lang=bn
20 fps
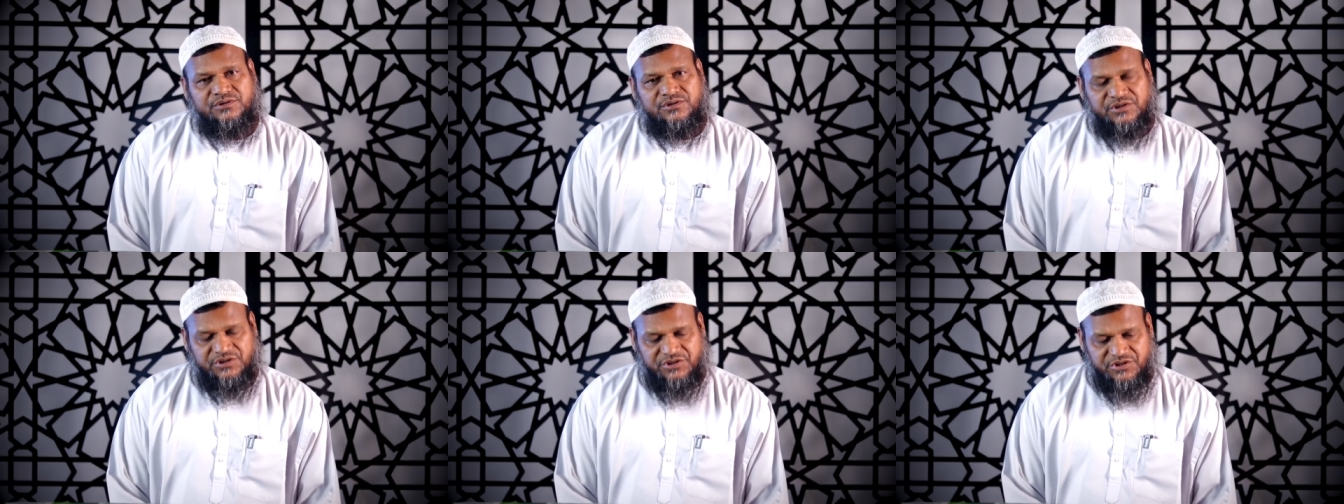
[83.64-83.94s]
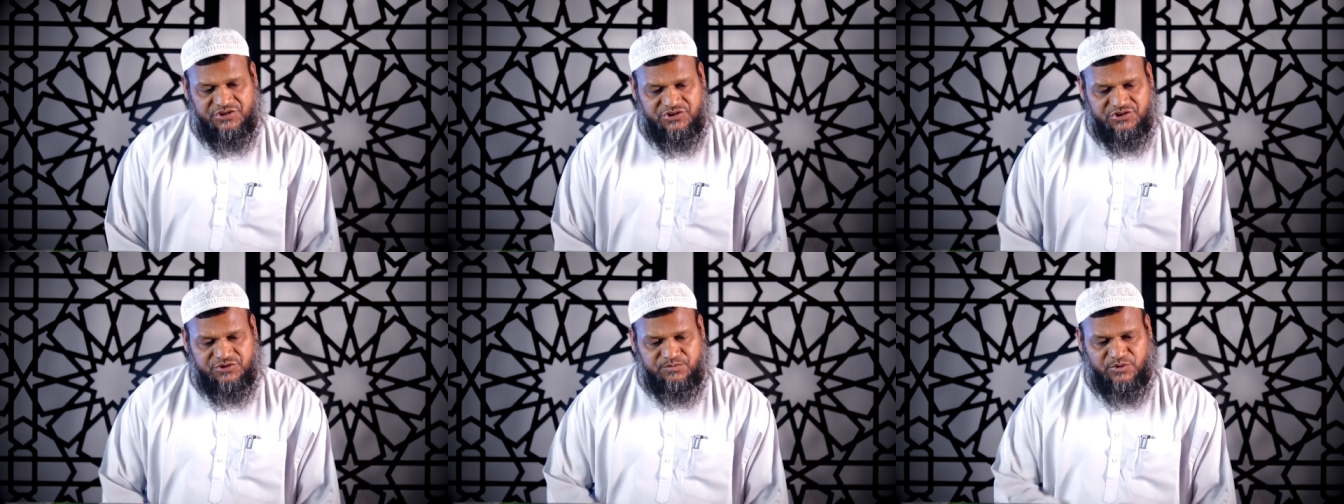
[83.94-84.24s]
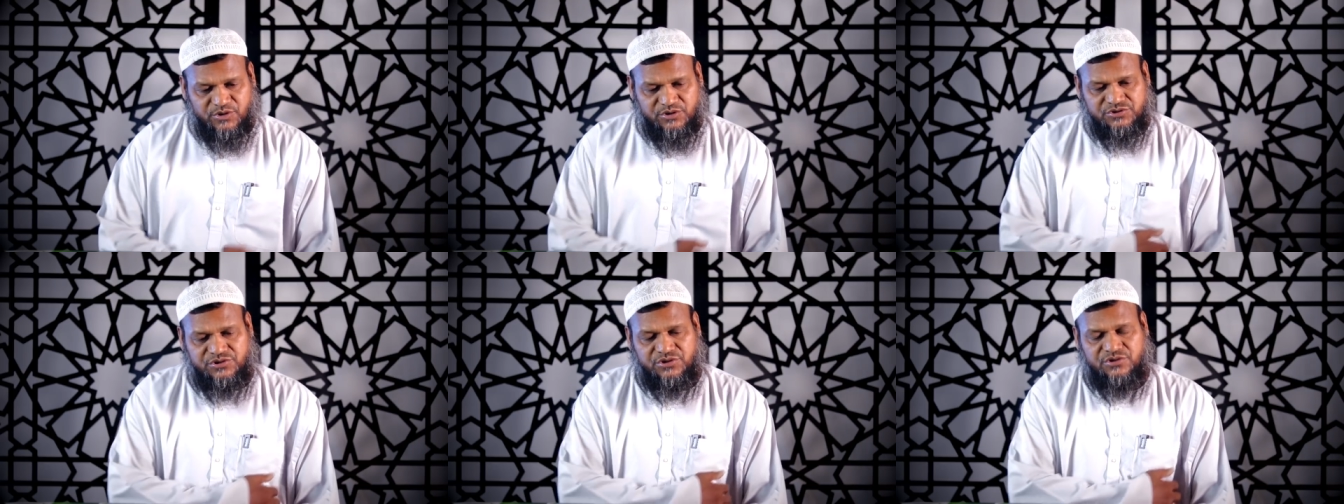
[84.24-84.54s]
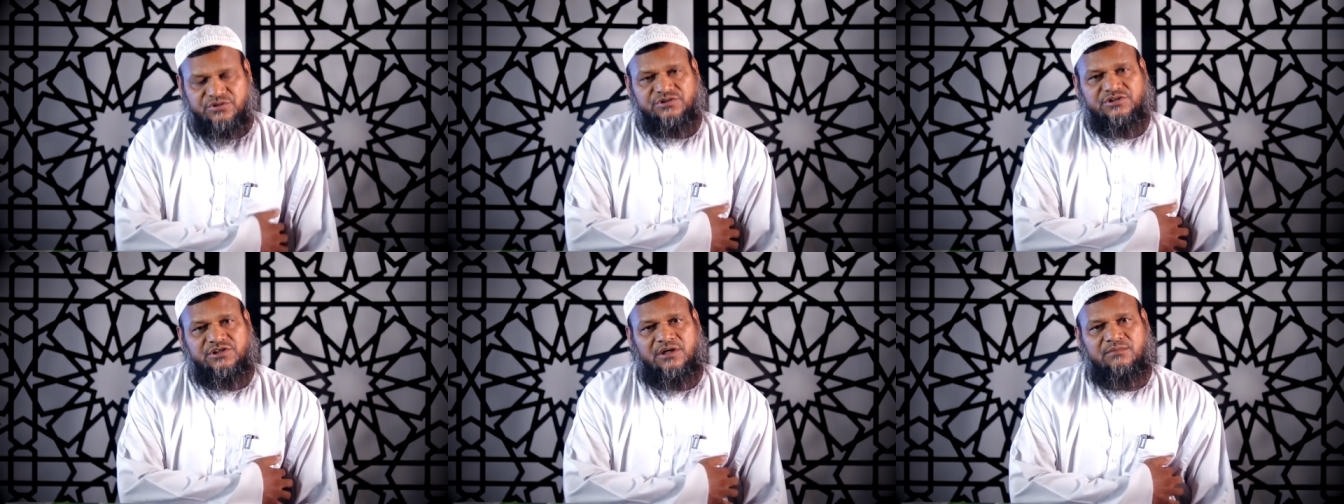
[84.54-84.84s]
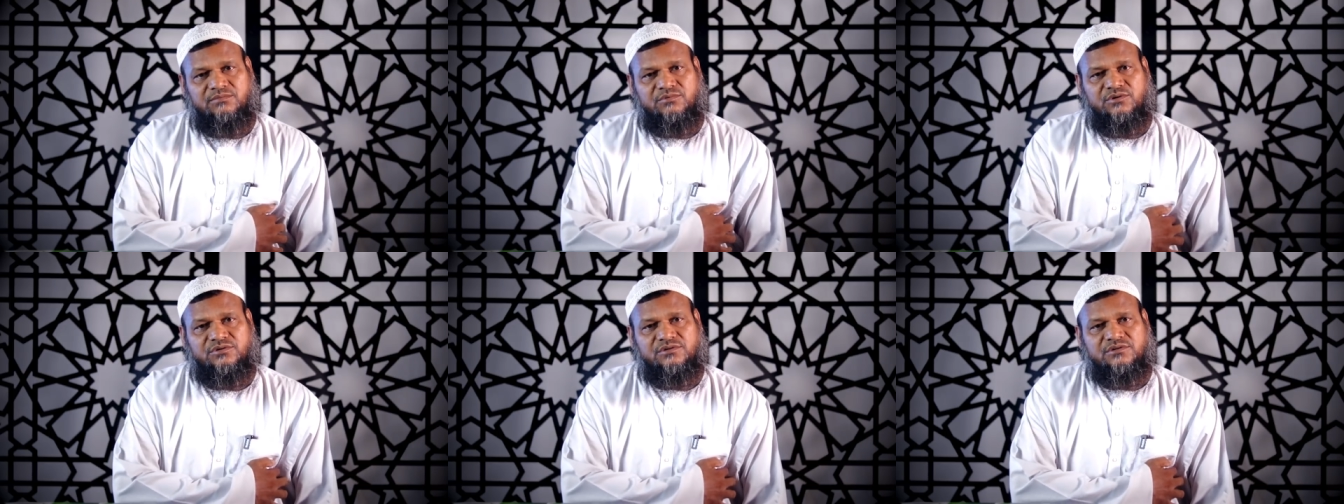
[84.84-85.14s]
তিরিশ বছর
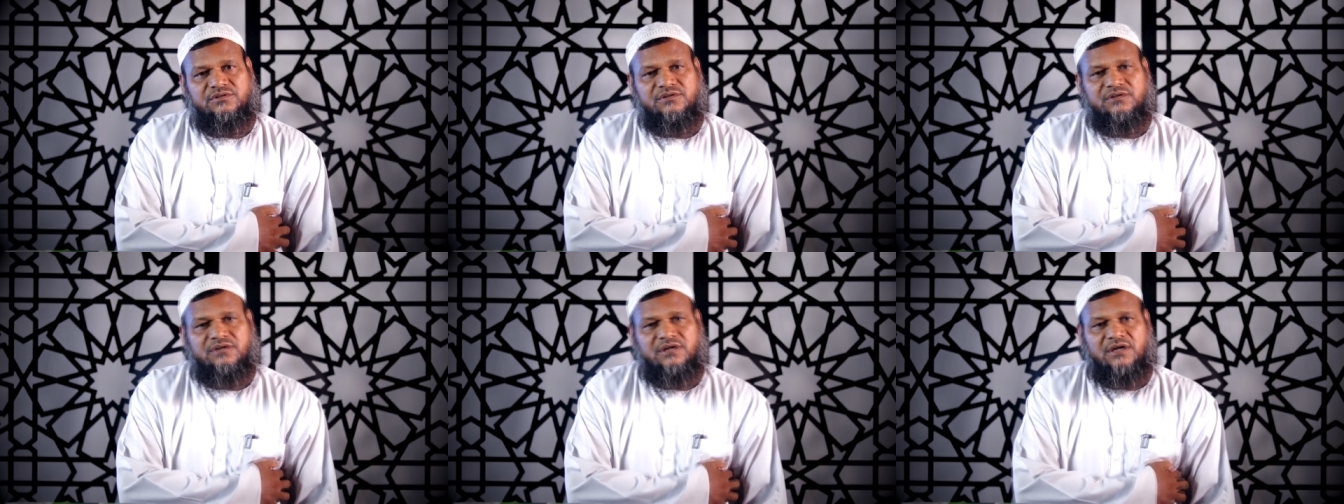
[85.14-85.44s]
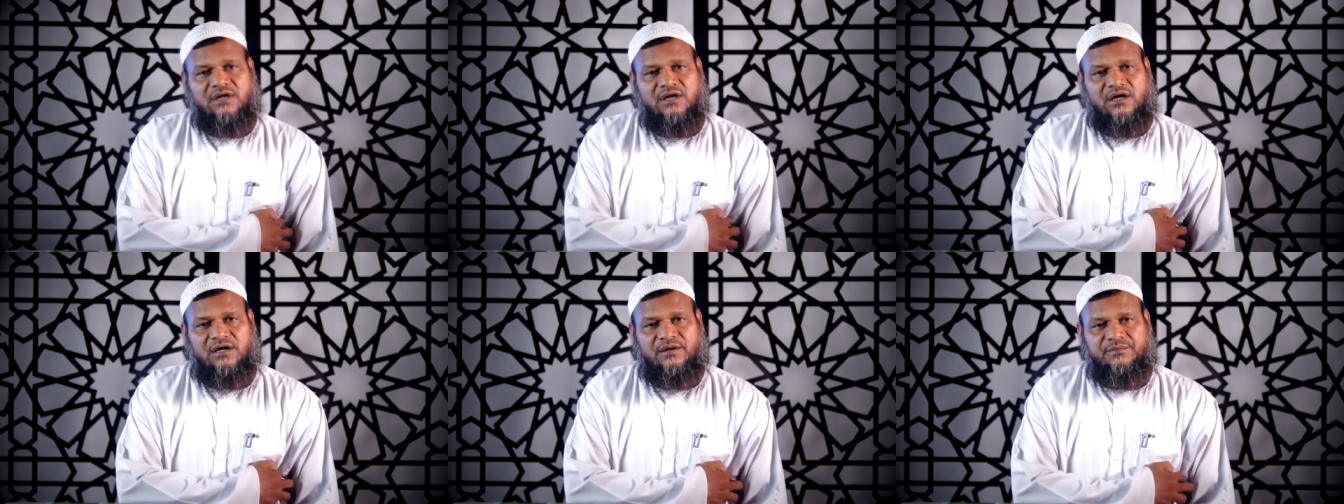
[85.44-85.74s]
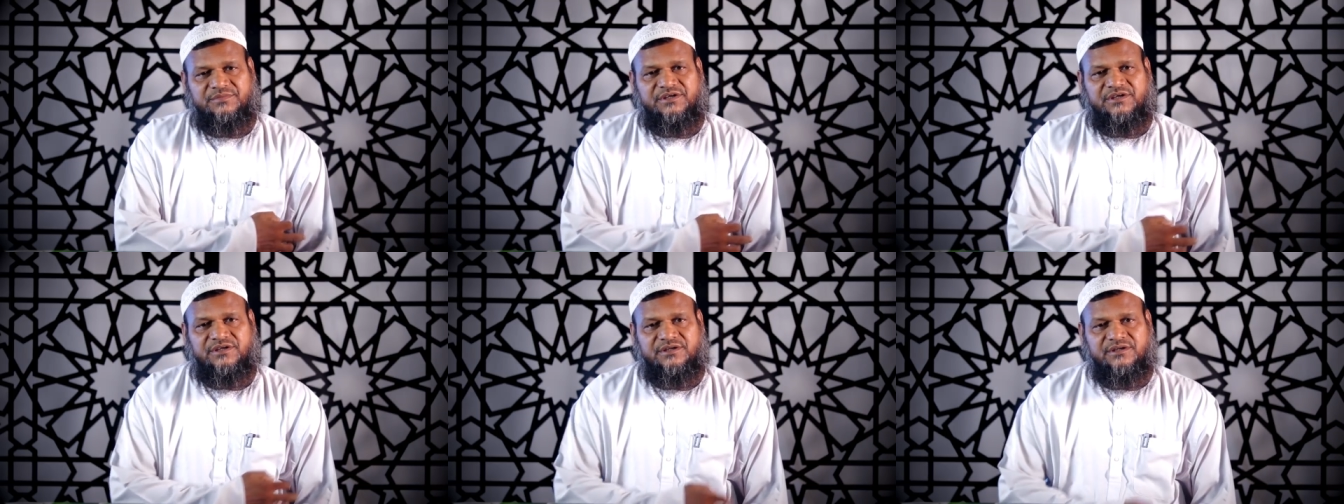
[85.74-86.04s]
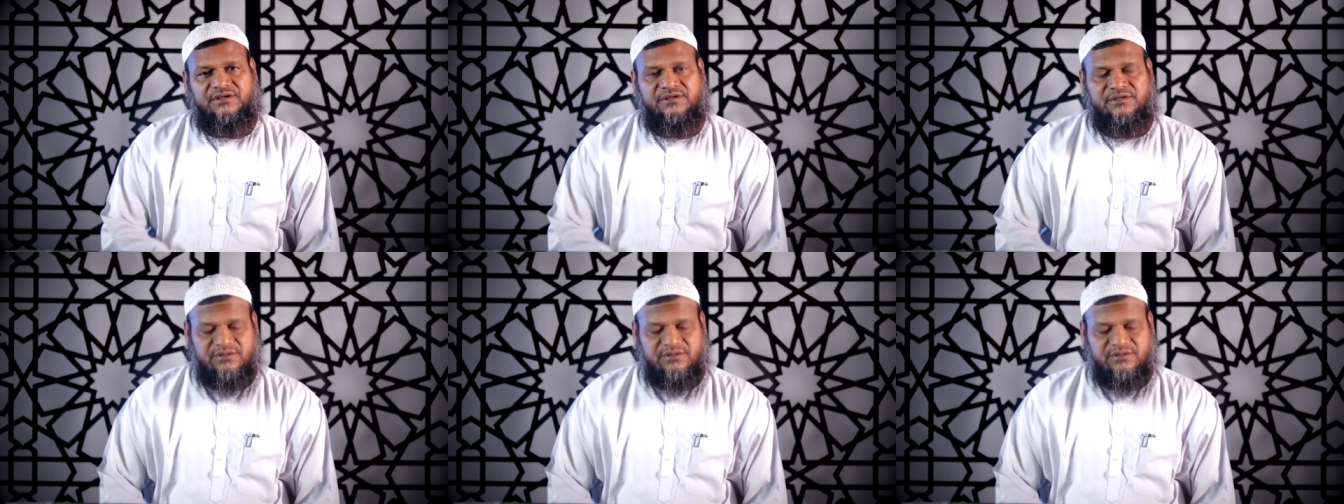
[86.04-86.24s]
যাবৎ আমি